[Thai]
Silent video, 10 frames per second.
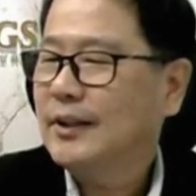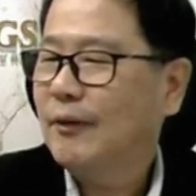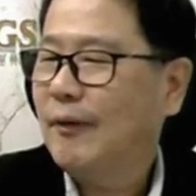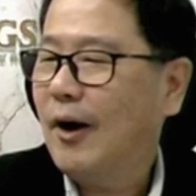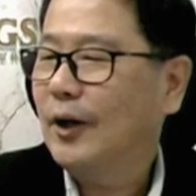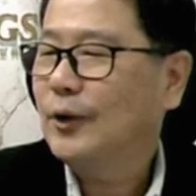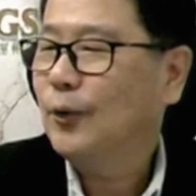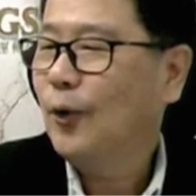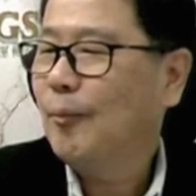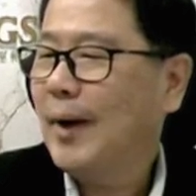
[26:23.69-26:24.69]
จะมาอ่อน
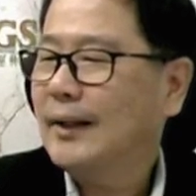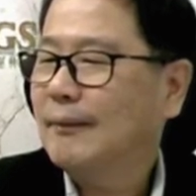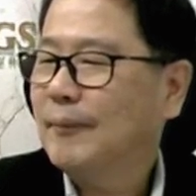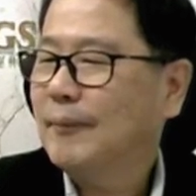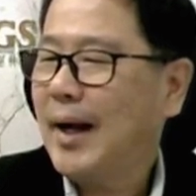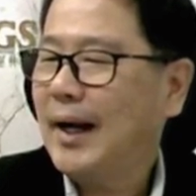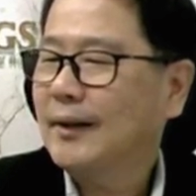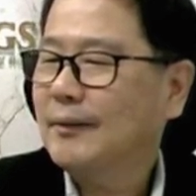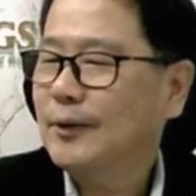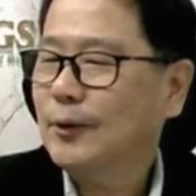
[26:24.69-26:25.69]
ตัวลงมามา
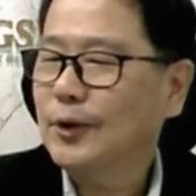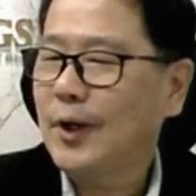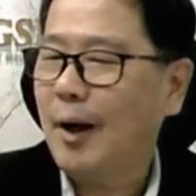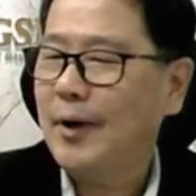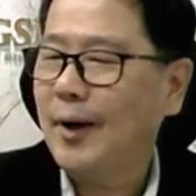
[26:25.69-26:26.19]
กๆทดสอบ